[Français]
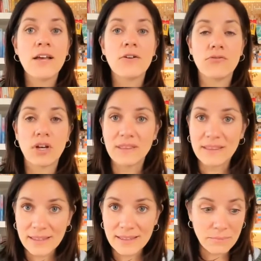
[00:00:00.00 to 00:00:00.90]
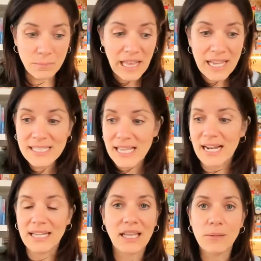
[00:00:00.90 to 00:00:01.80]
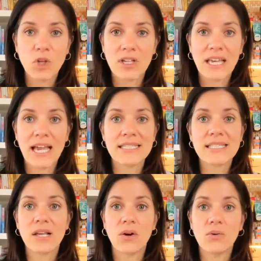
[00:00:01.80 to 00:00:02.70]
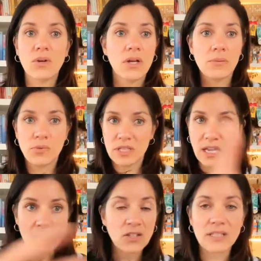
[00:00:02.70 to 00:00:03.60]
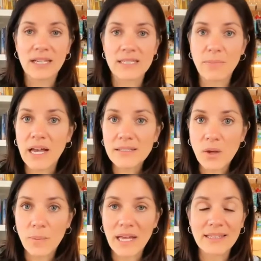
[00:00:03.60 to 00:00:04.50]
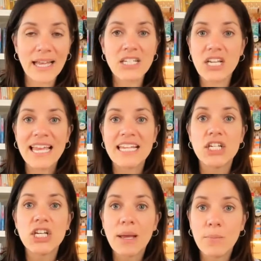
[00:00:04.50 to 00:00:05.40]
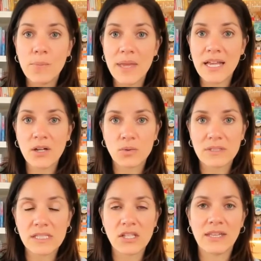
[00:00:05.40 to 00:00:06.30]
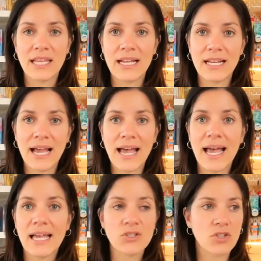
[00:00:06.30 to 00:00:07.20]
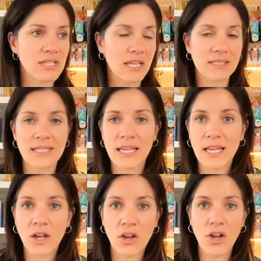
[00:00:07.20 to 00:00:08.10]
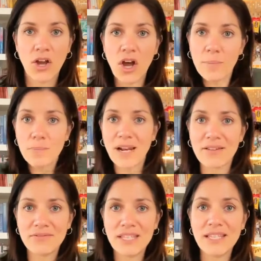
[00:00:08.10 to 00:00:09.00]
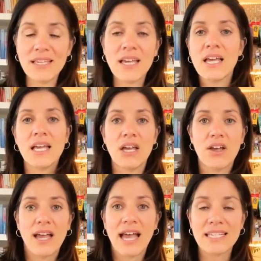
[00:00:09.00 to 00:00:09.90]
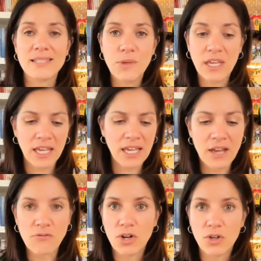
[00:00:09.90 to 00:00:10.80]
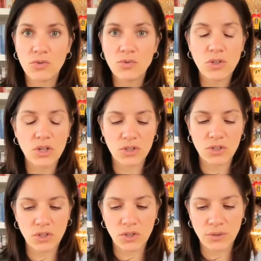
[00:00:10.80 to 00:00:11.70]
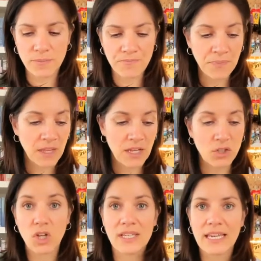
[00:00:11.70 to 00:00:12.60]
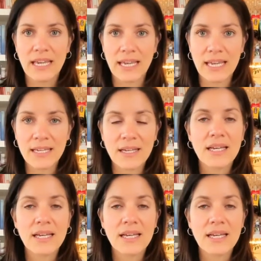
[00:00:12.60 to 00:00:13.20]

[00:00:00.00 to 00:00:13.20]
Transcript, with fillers: Votre place à la table de création, puis dans notre espace qu'on partage, est jamais conditionnelle à se sentir, euh, hop, la vie, inspiré, avoir le goût de créer.